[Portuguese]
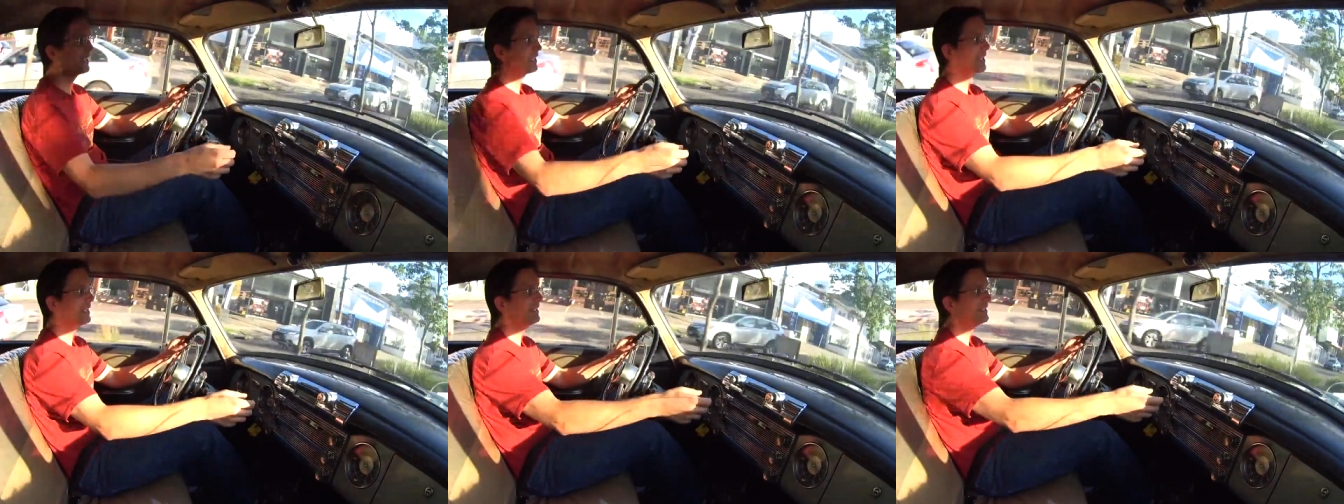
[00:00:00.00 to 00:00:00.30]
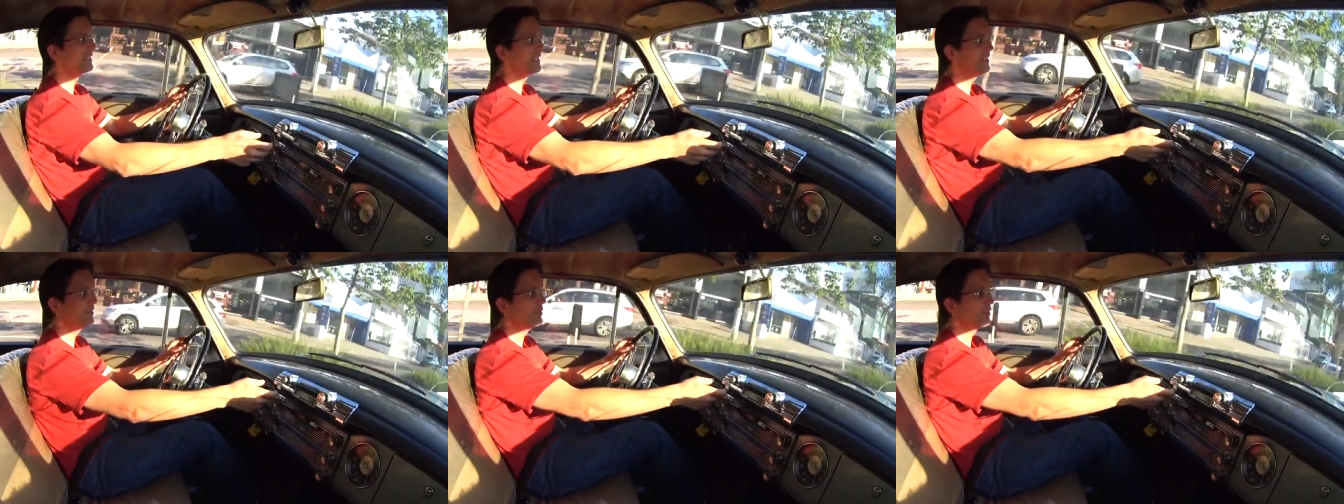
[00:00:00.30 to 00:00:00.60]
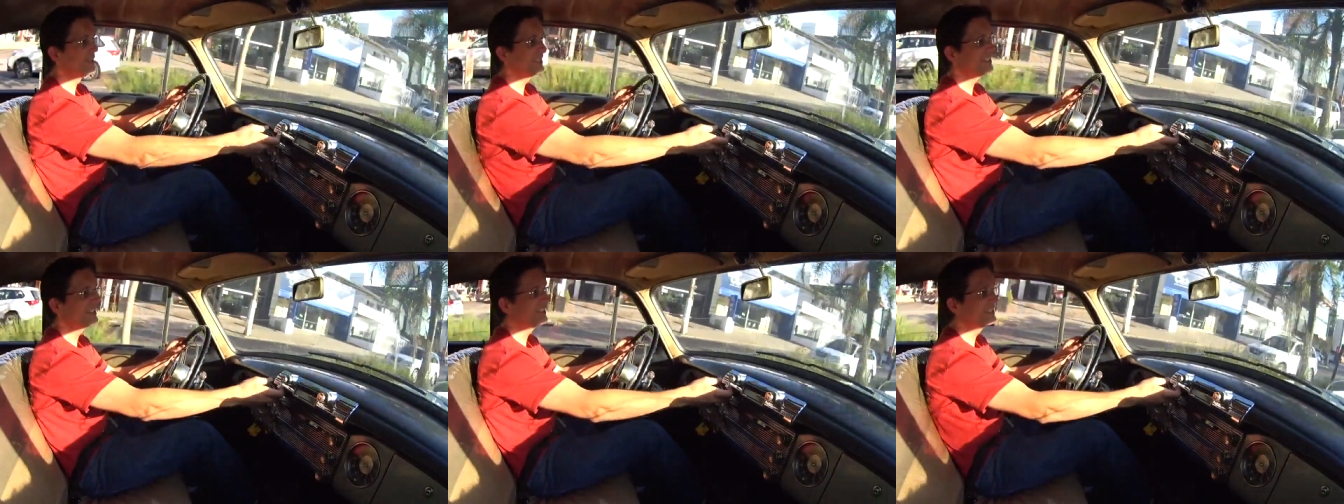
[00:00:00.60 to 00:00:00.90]
é que ele tem
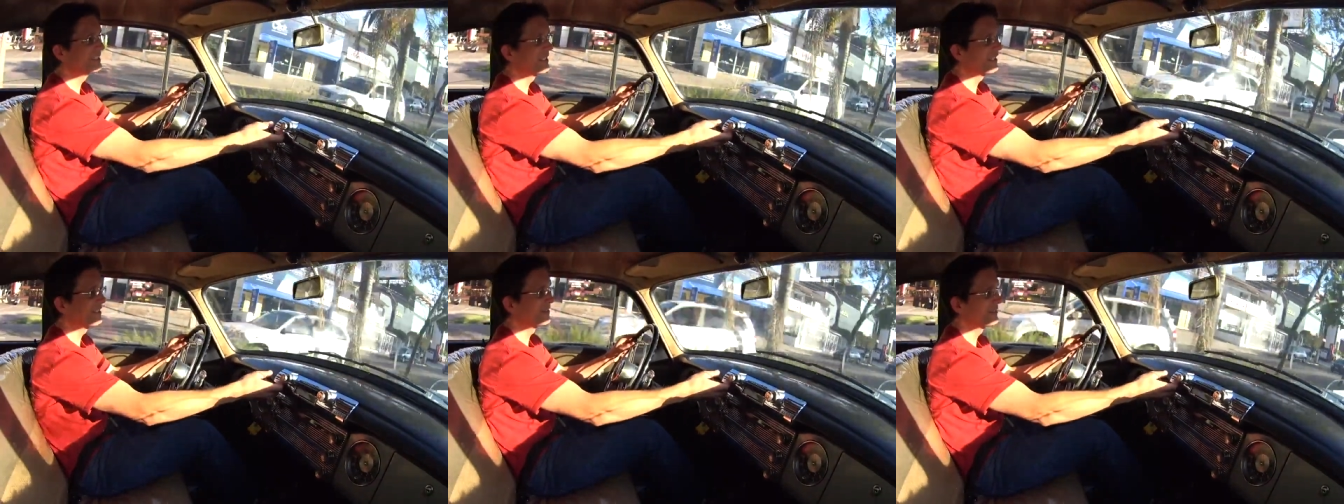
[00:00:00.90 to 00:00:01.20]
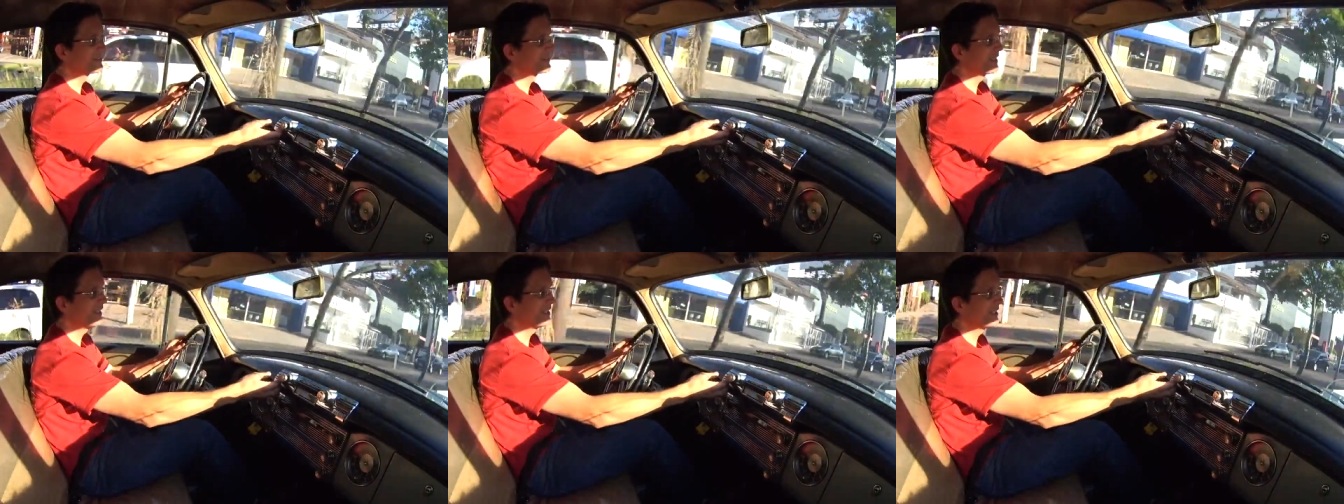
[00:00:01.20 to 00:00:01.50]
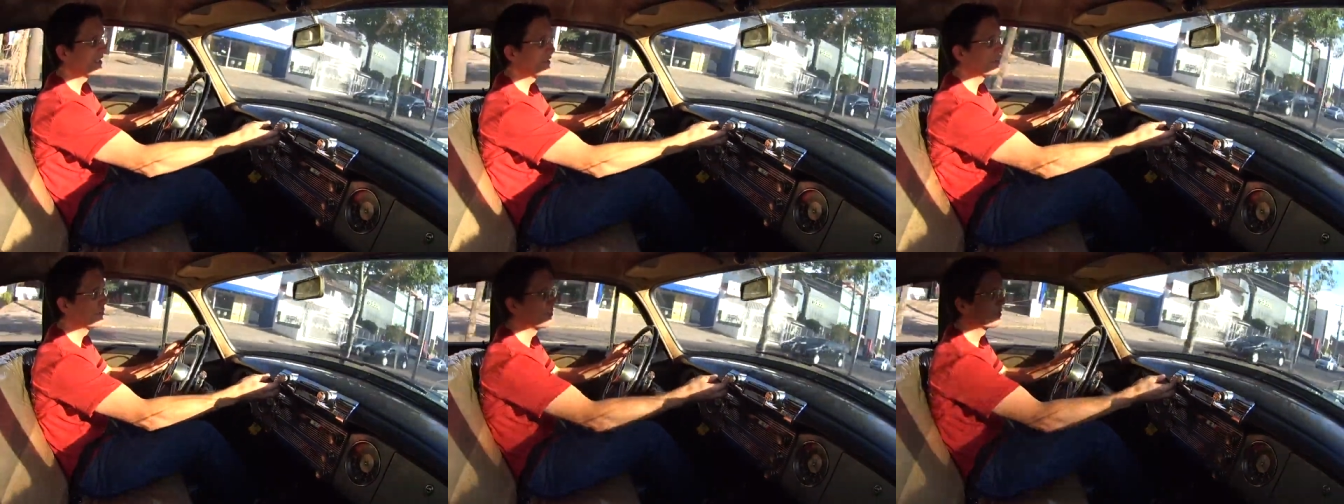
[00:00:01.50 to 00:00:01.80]
dois cinzeiros. Ele
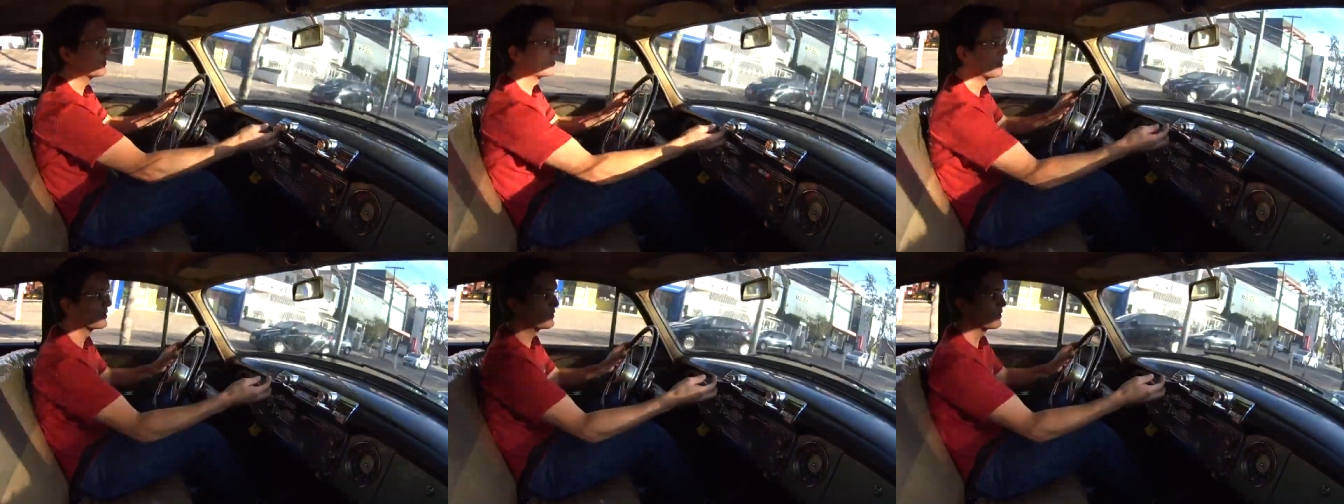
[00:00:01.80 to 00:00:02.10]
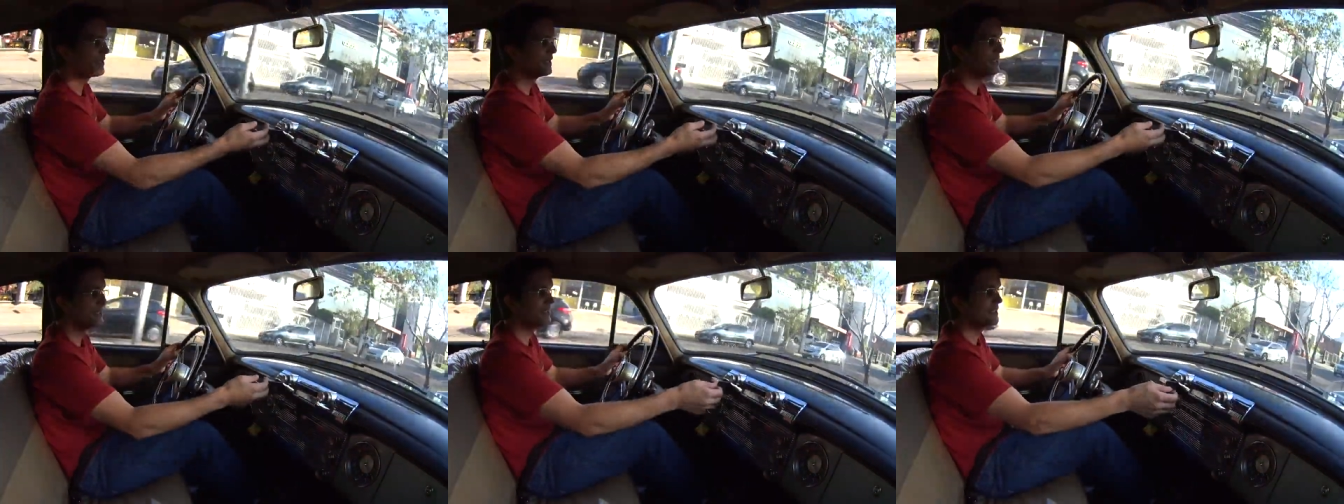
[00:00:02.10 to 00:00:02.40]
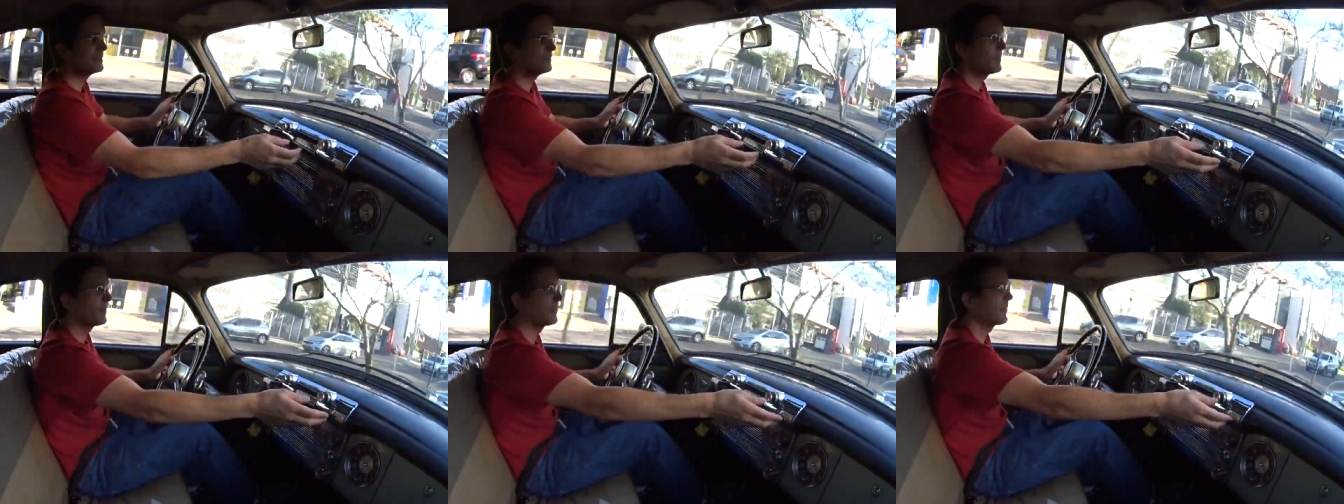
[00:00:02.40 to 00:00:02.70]
tem um pro
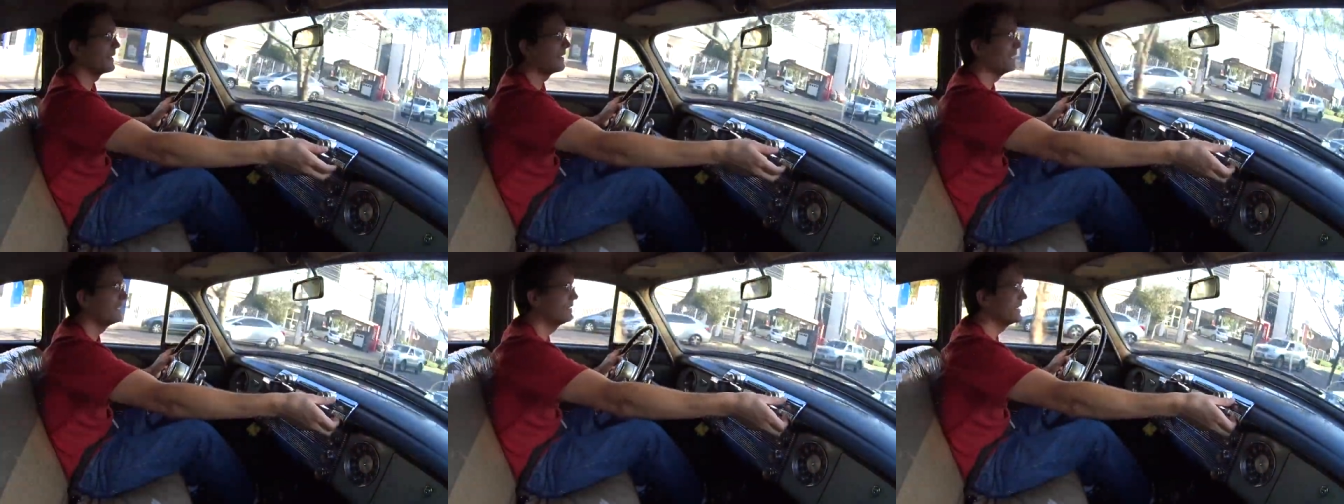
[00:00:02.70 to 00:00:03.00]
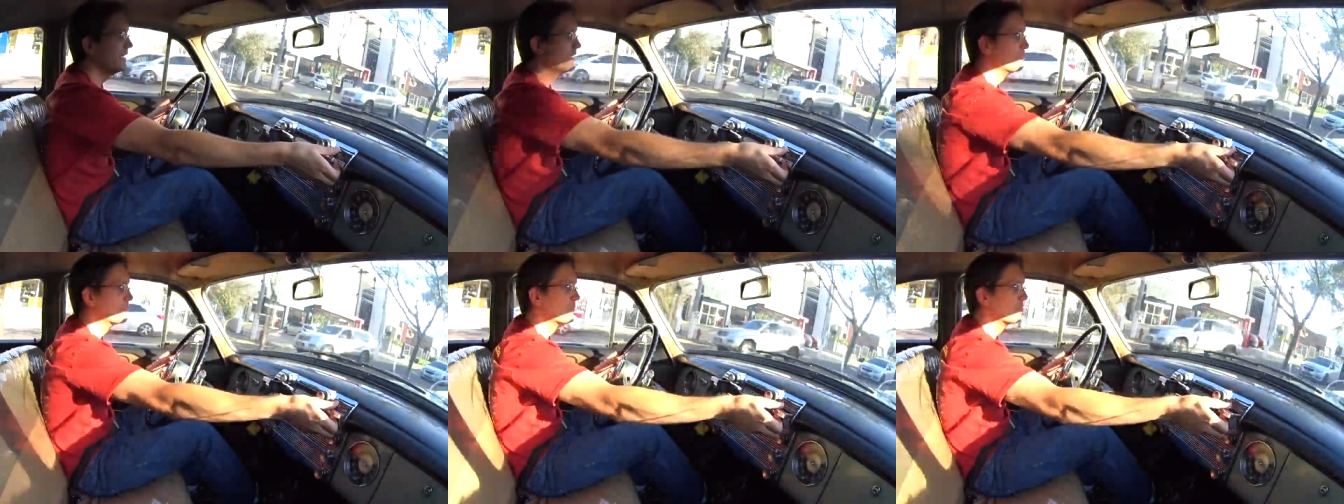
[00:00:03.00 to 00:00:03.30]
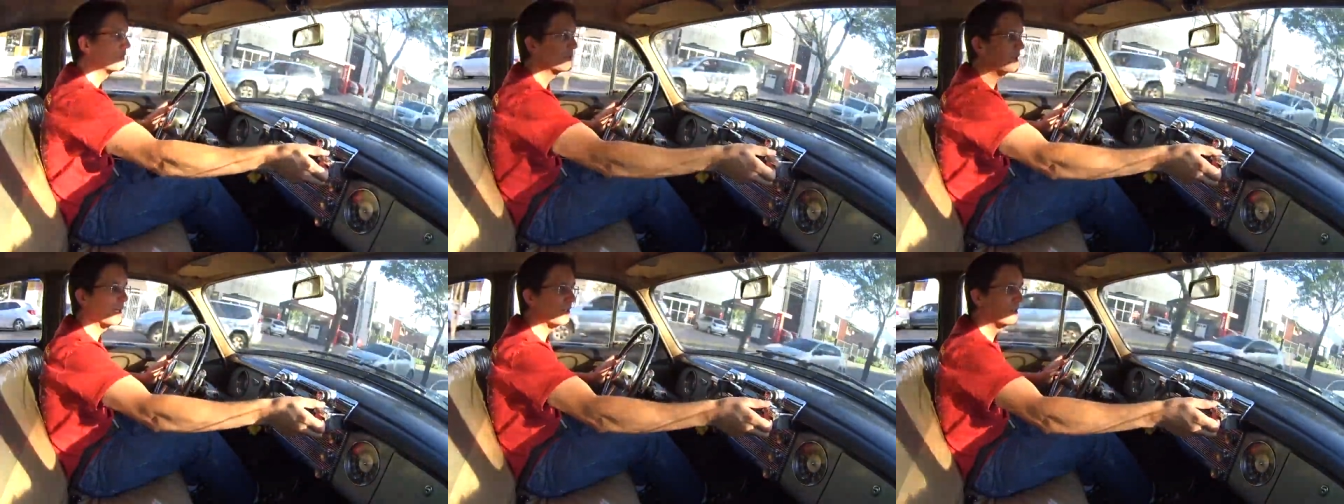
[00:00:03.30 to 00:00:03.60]
motorista e tem um
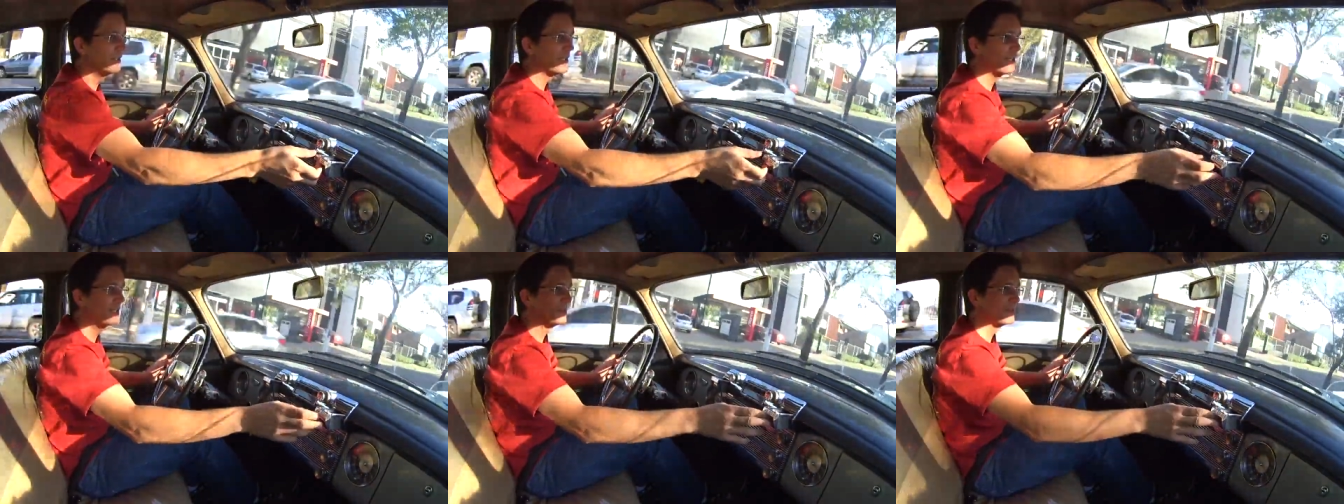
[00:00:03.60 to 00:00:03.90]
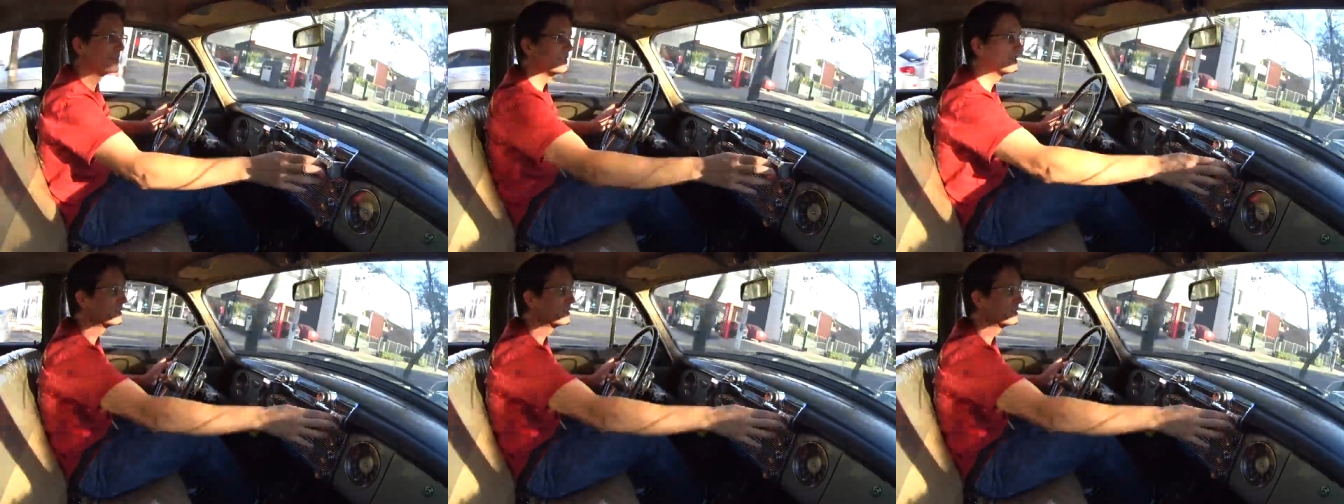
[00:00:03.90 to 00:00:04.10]
pro caroneiro.